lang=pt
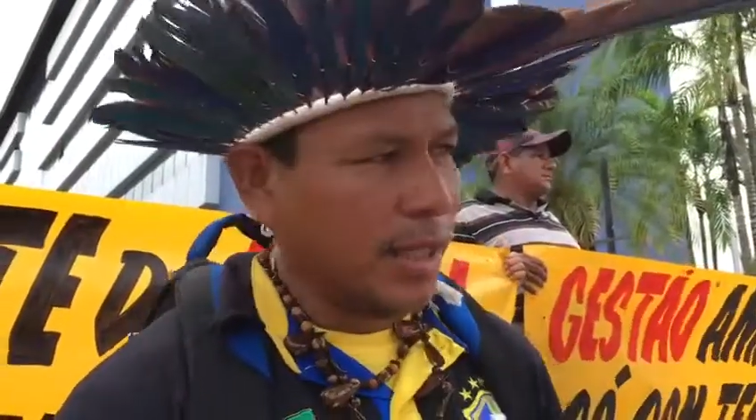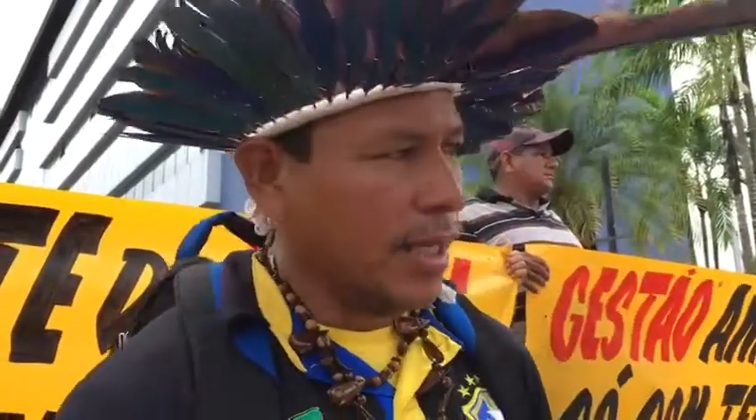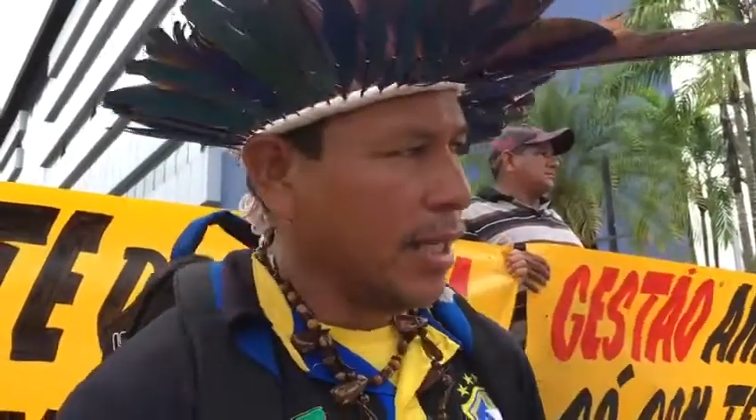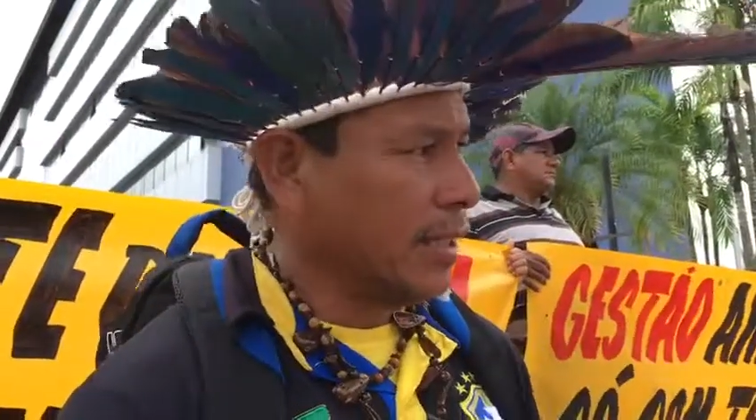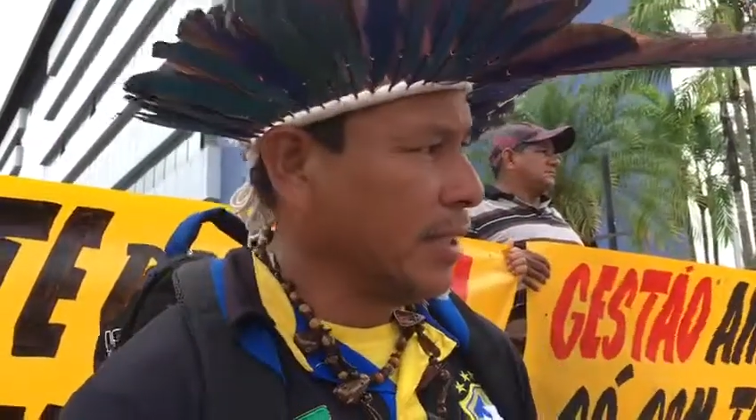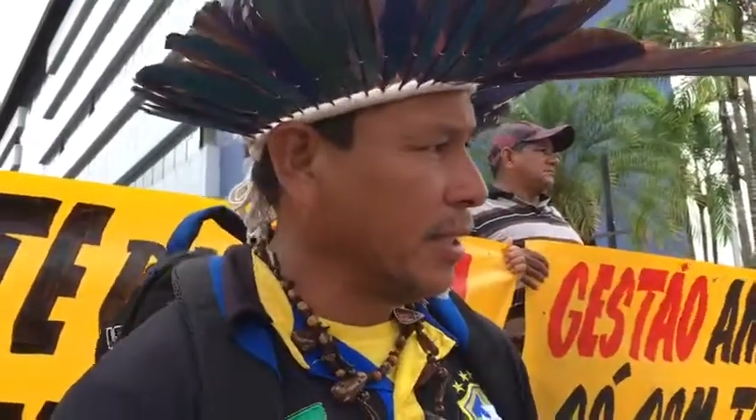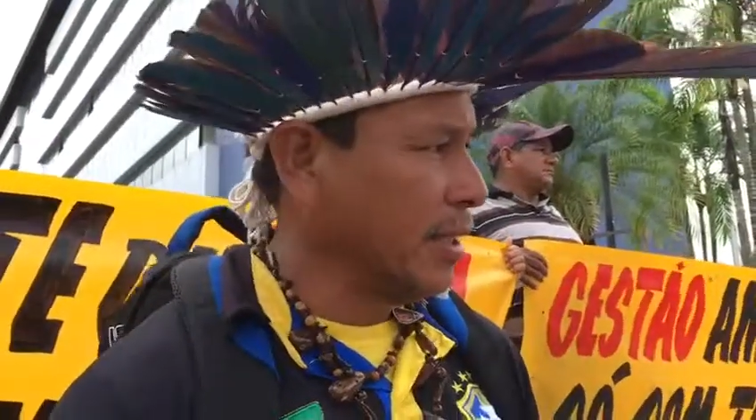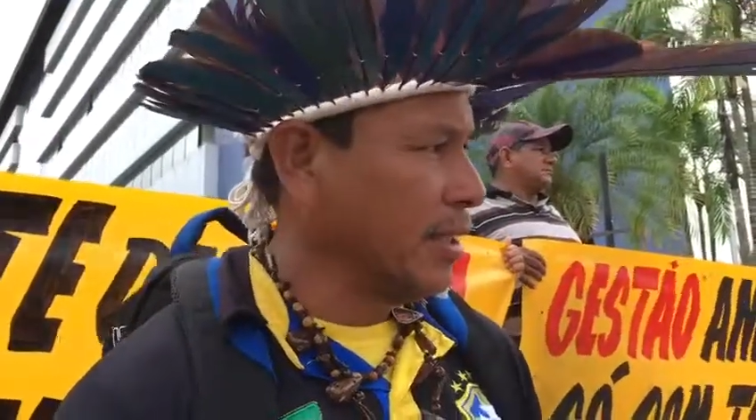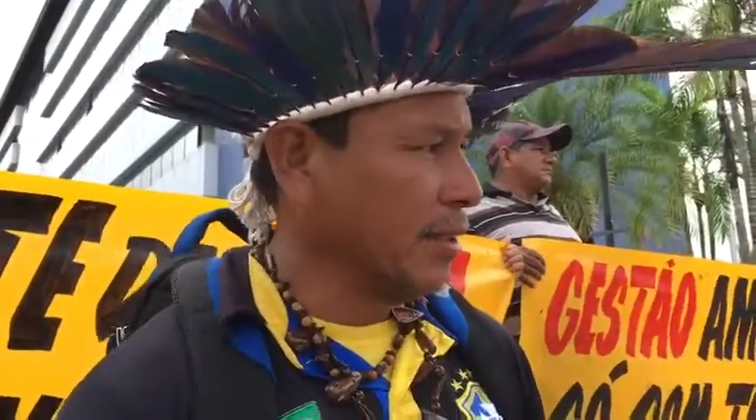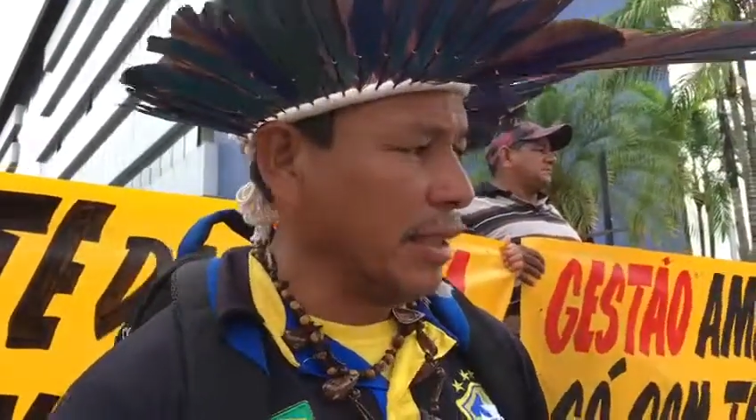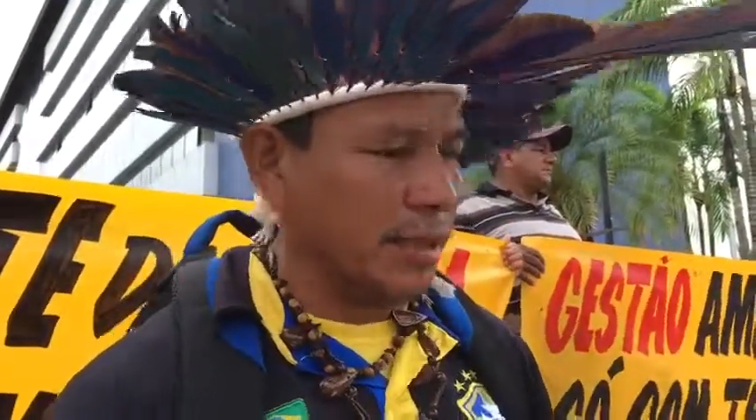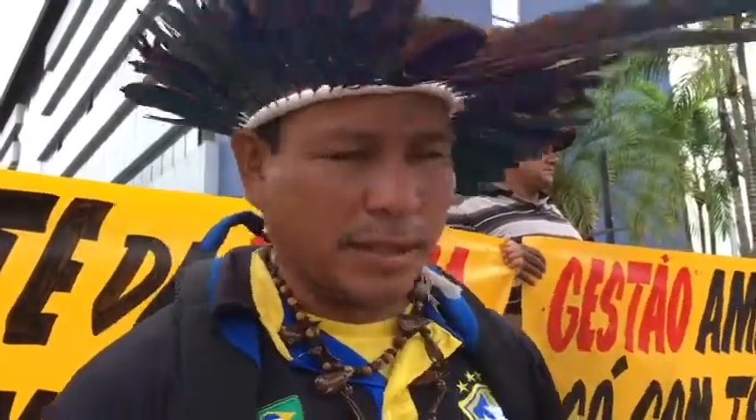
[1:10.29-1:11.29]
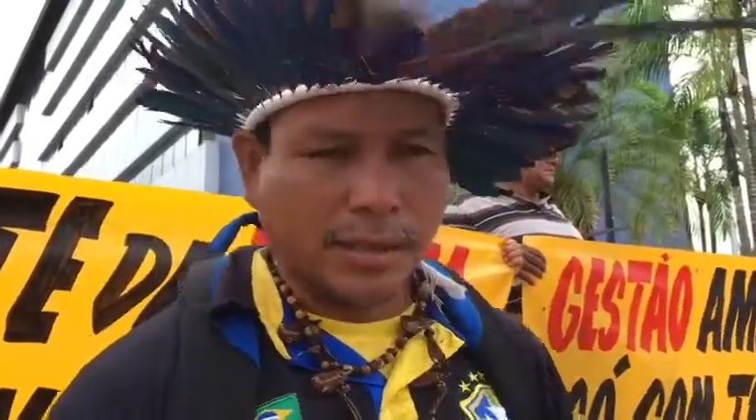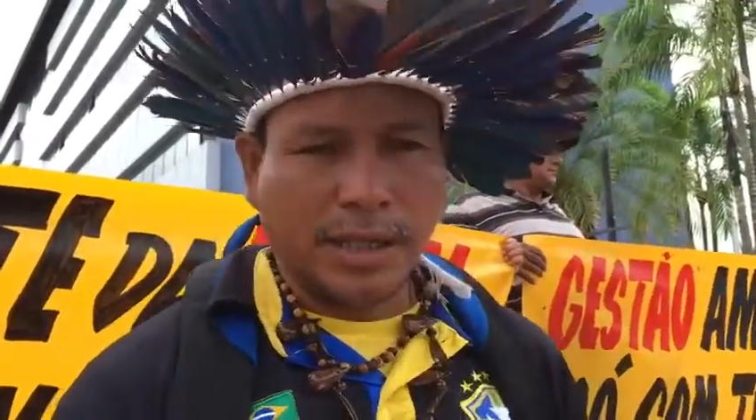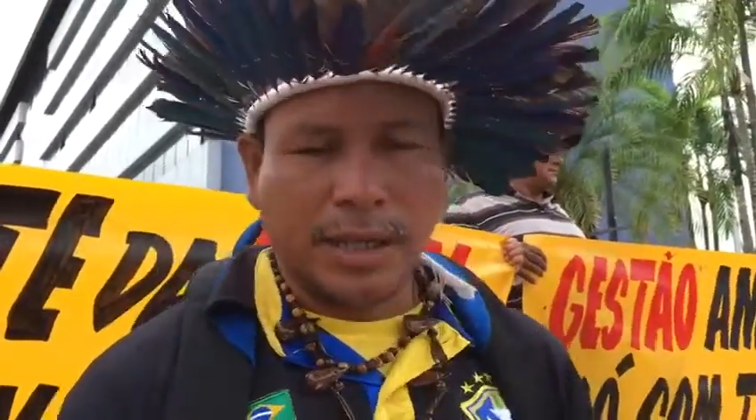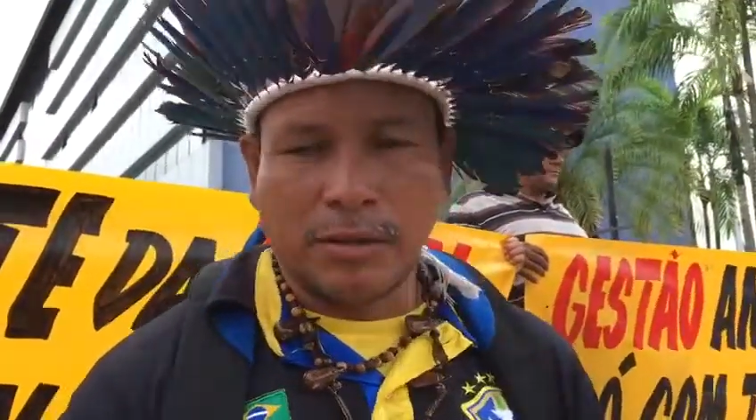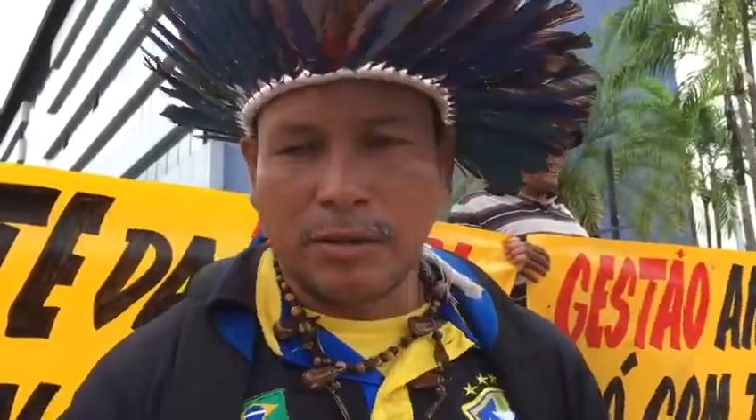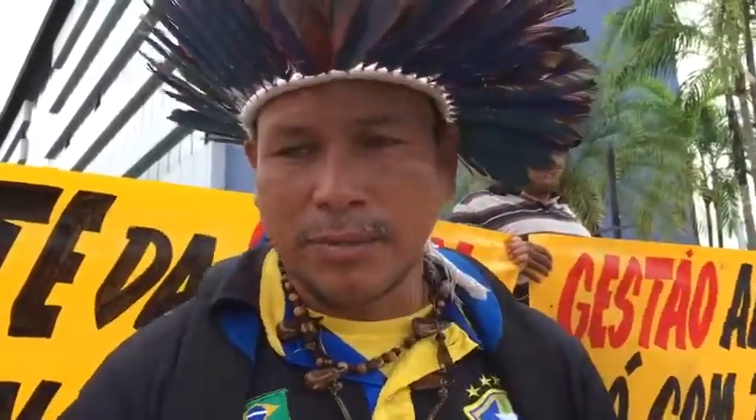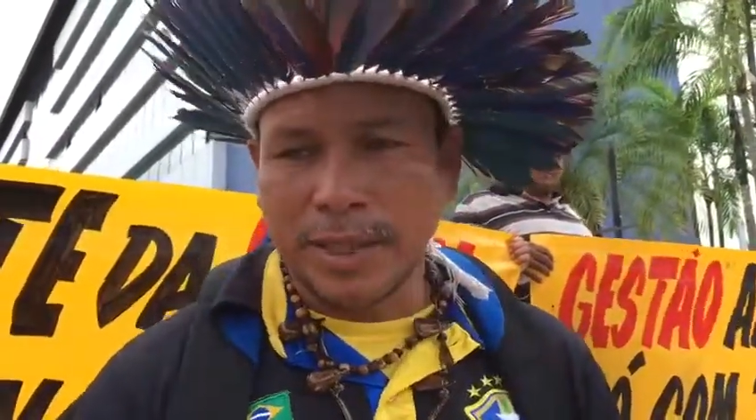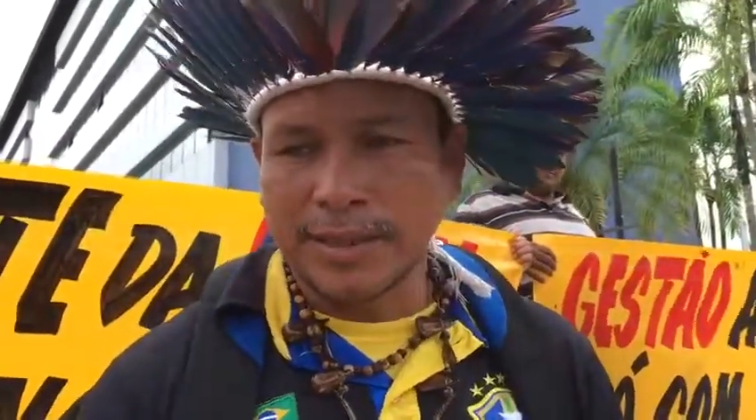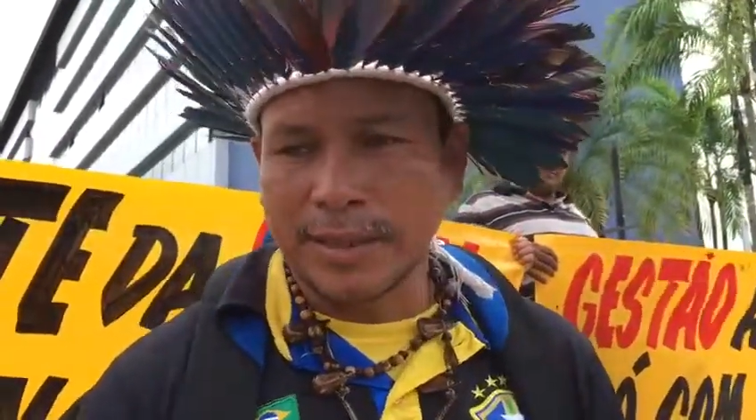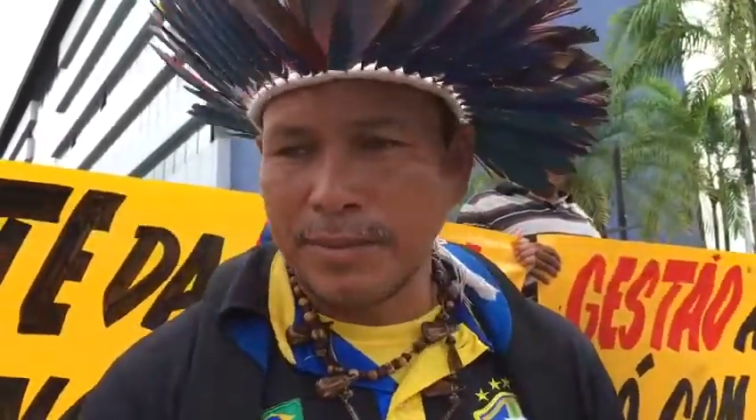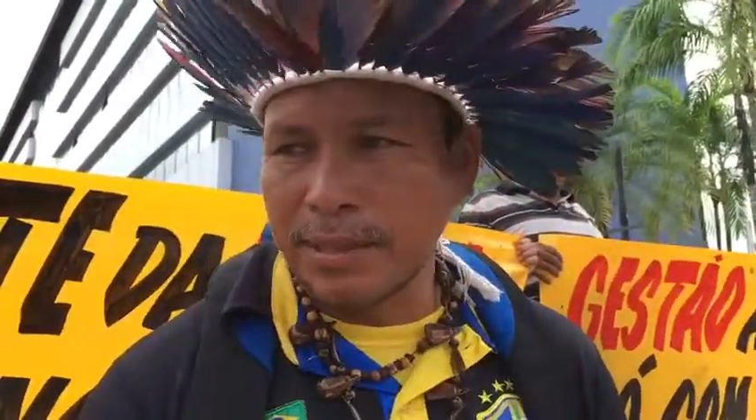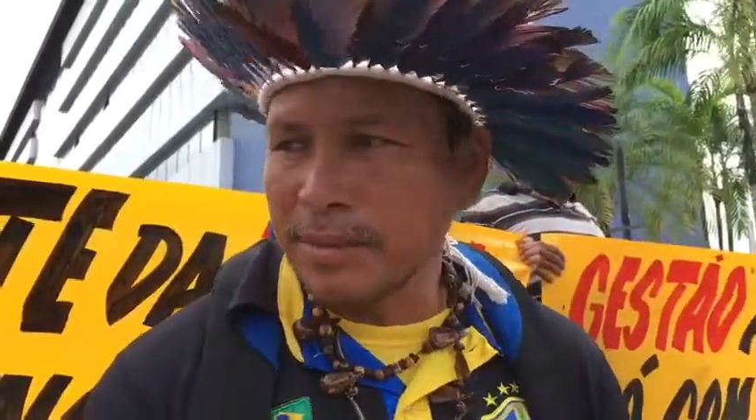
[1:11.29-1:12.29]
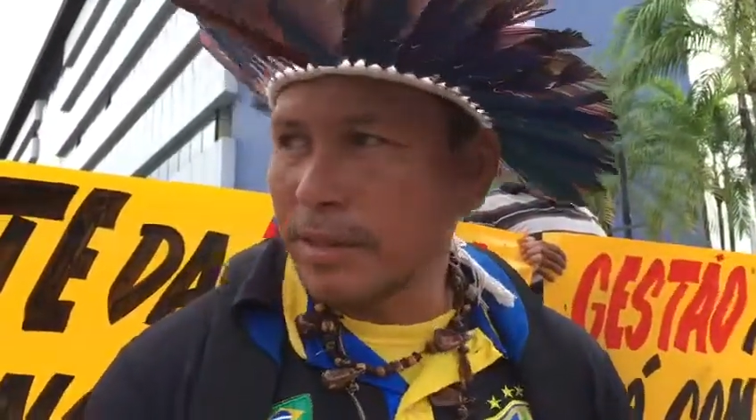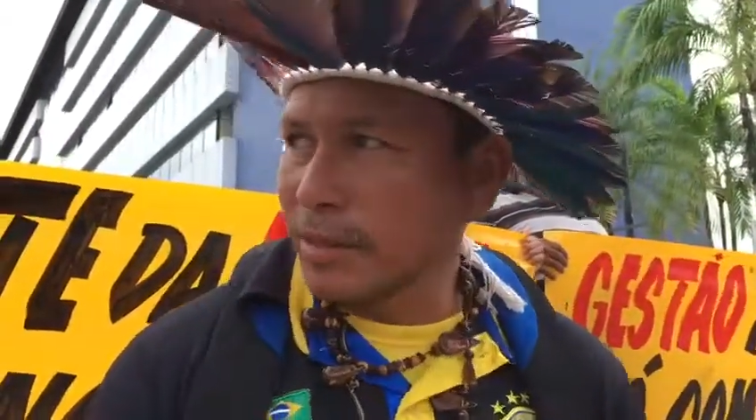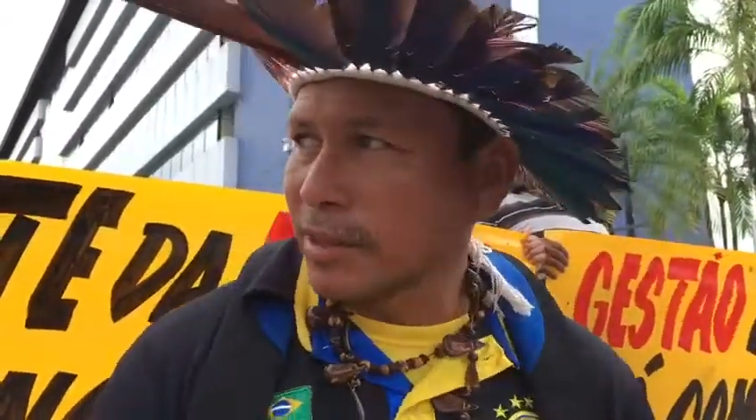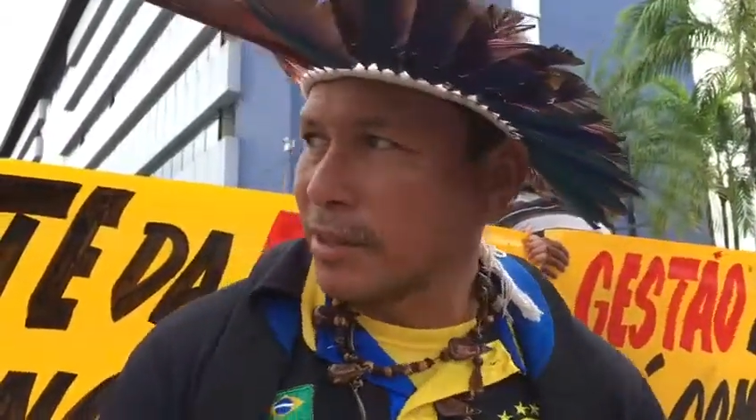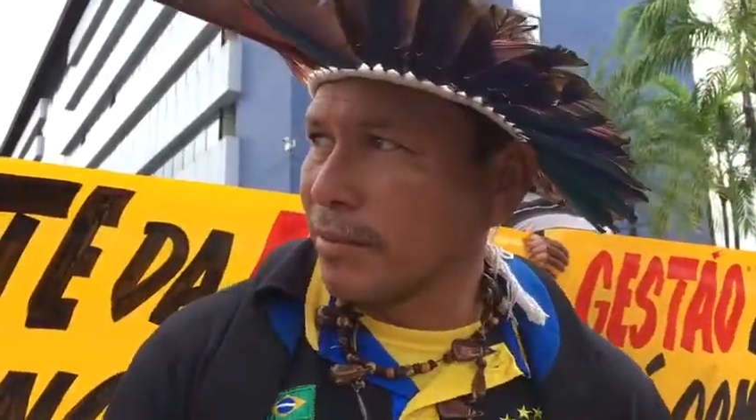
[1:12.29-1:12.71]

é que a cobrança mesmo da nossa